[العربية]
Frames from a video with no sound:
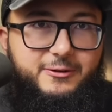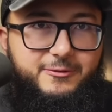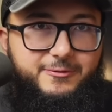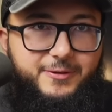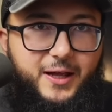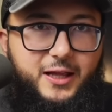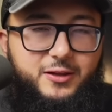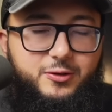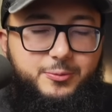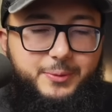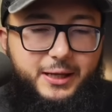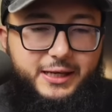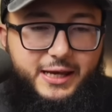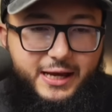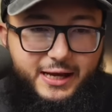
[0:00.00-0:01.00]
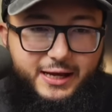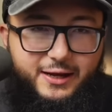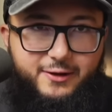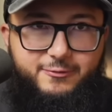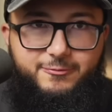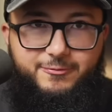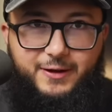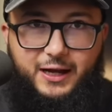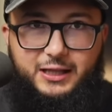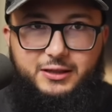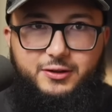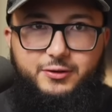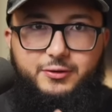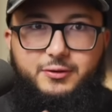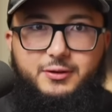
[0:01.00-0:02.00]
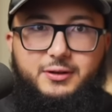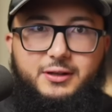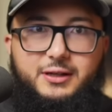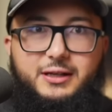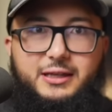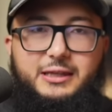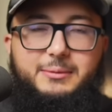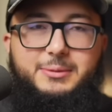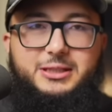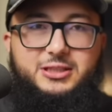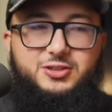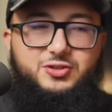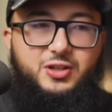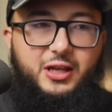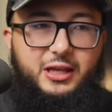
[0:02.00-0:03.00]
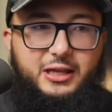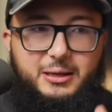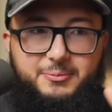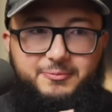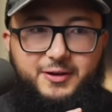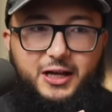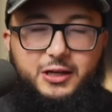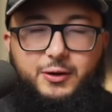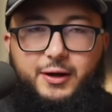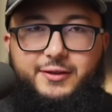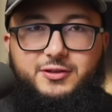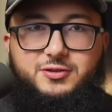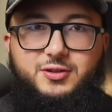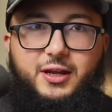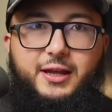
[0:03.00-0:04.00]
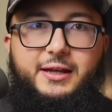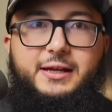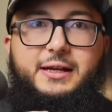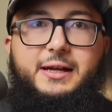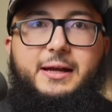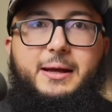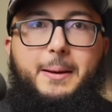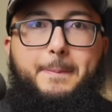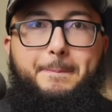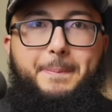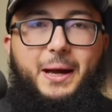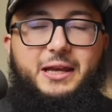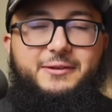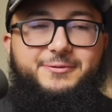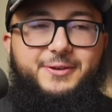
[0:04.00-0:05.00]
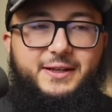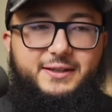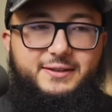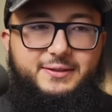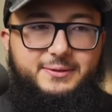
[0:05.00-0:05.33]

value معناها value قيمه الشيء كم فاليو هذا الشيء بنفيت